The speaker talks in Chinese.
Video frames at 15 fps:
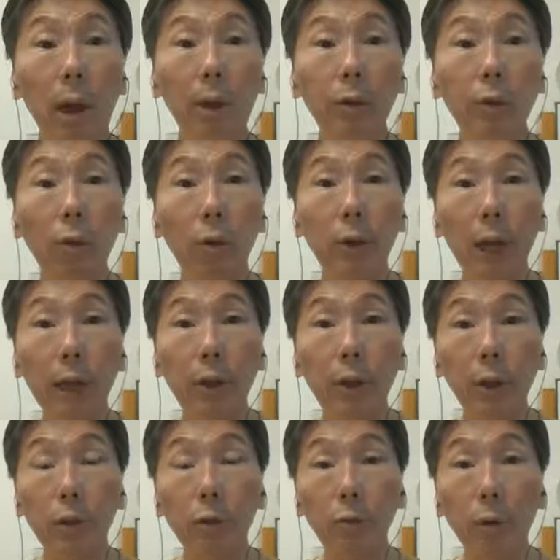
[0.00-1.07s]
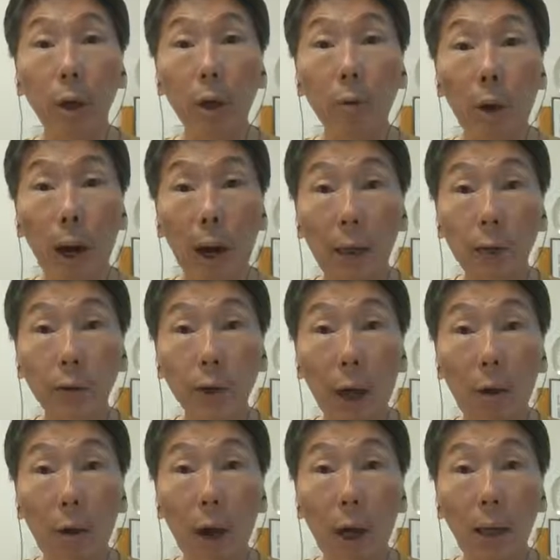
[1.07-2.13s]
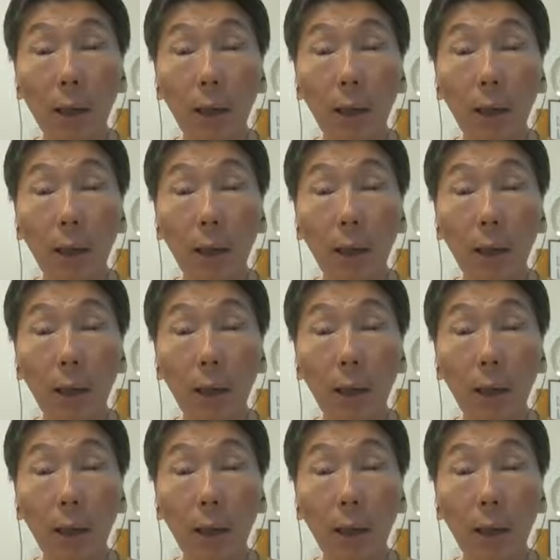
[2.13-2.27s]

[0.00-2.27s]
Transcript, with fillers: 那你说战车出的意外还少啊？